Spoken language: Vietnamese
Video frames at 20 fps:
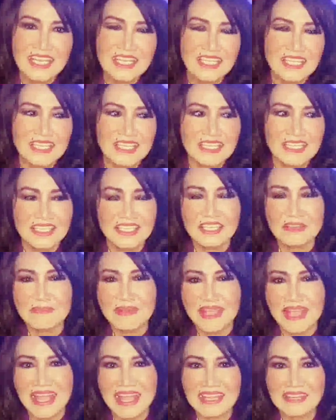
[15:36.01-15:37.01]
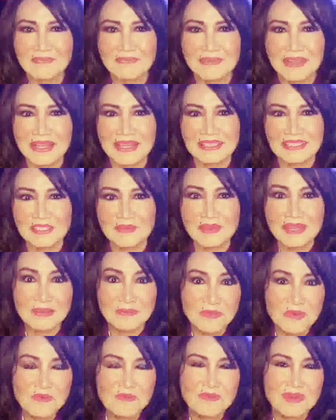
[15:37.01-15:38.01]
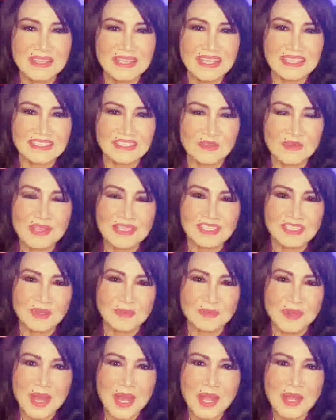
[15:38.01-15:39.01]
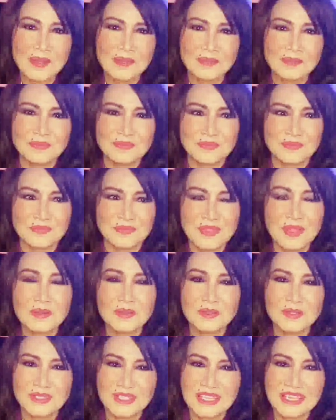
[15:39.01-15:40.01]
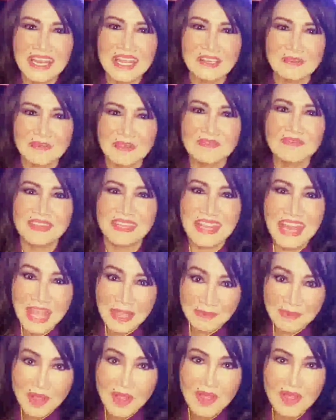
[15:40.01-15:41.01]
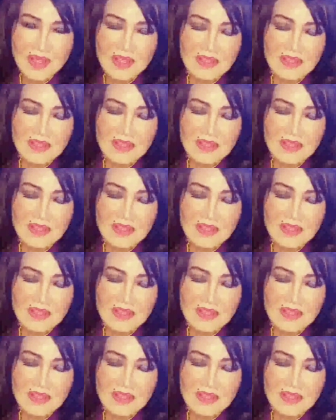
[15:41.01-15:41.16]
à, những cái bài hát mà trong album mà nhạc sĩ Hoàng Trọng đã thâu cho Thanh Lan ở bên Việt Nam đó